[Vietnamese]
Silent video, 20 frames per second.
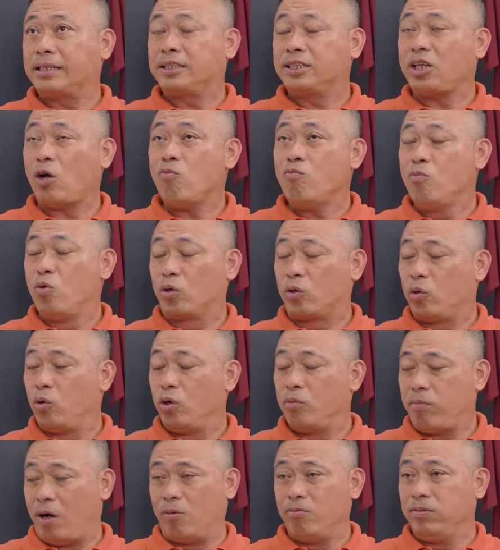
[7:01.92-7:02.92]
trong một
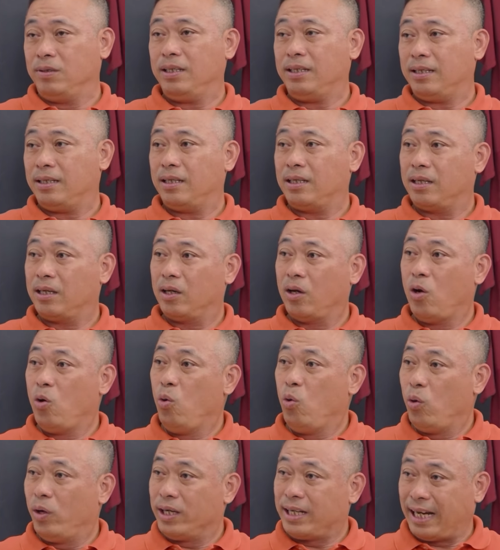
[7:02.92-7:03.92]
đội bóng nó
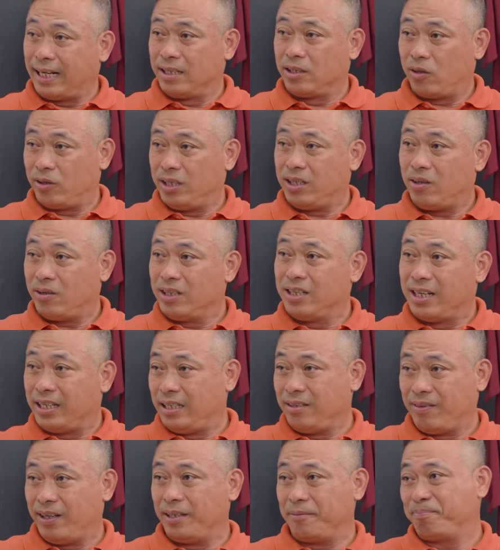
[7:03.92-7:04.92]
luôn luôn cần có những con người
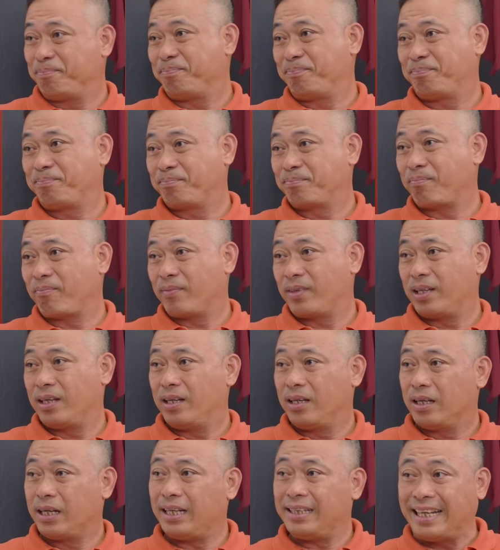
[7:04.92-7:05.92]
như vậy.
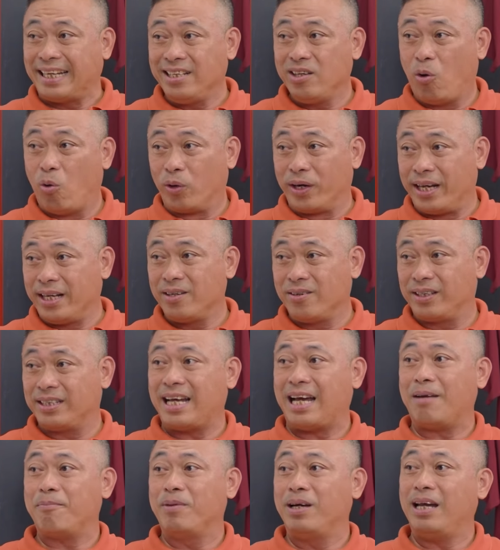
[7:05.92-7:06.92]
Cái tính ổn định của người
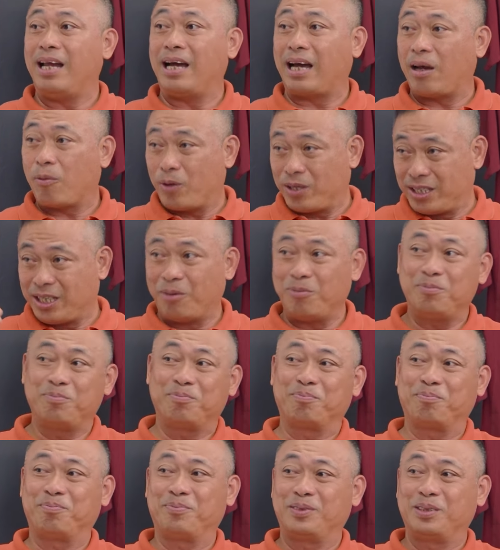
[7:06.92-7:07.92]
ta mới là cái quan trọng.
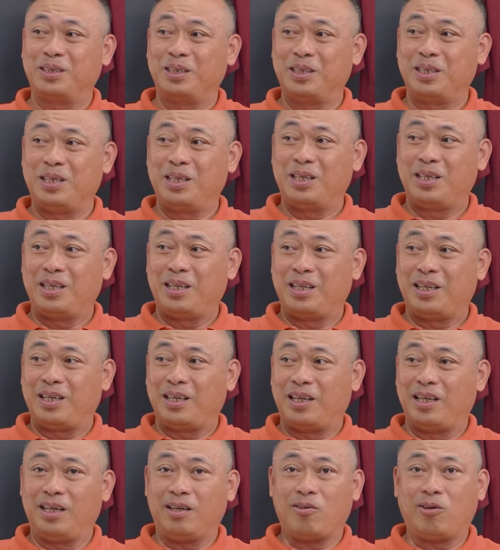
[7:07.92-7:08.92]
Vâng.
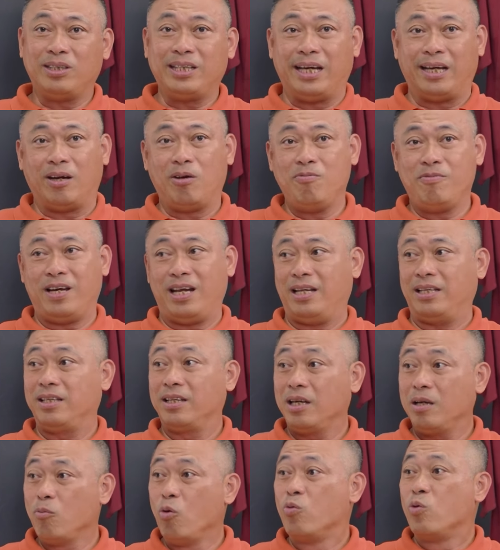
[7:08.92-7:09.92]
Đấy, có thể không phải là những
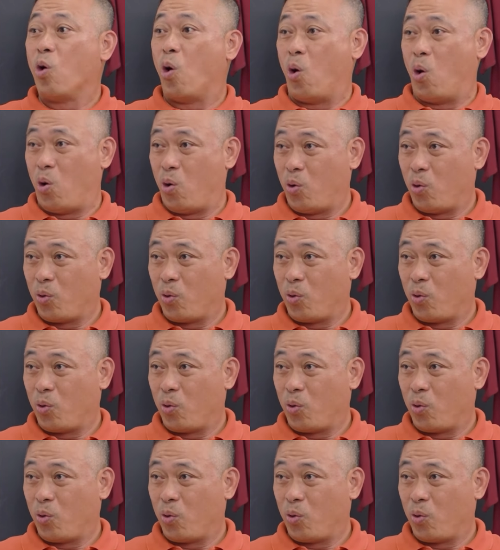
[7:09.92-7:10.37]
cái bùng nổ,